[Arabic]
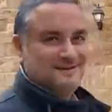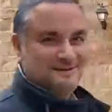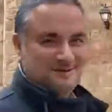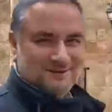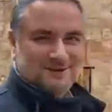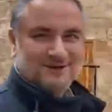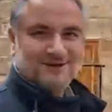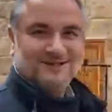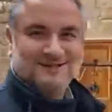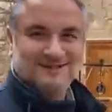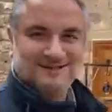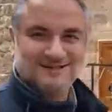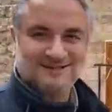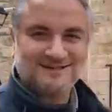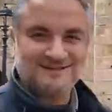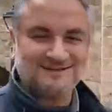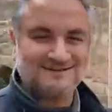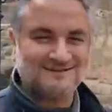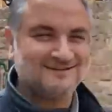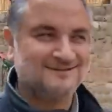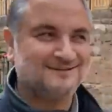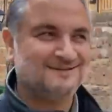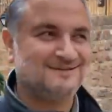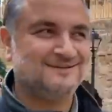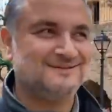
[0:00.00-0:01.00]
اخوات لا
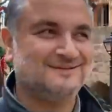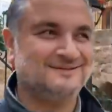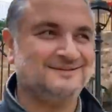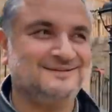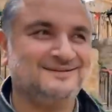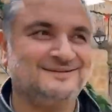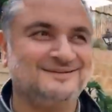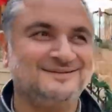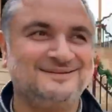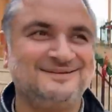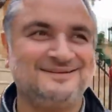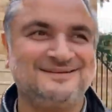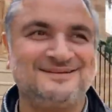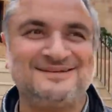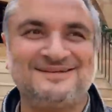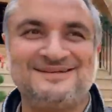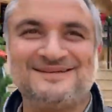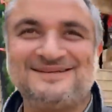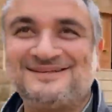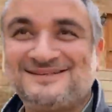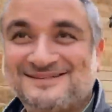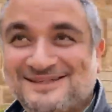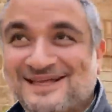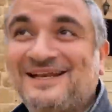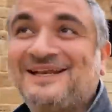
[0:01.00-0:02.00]

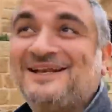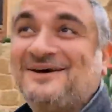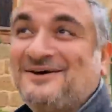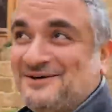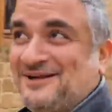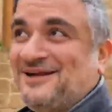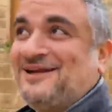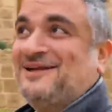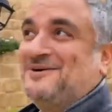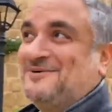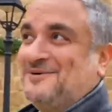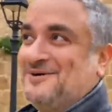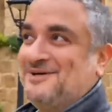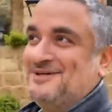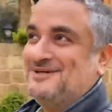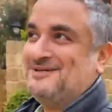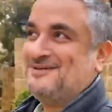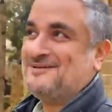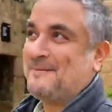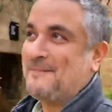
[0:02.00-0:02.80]
طلعوا نحن وين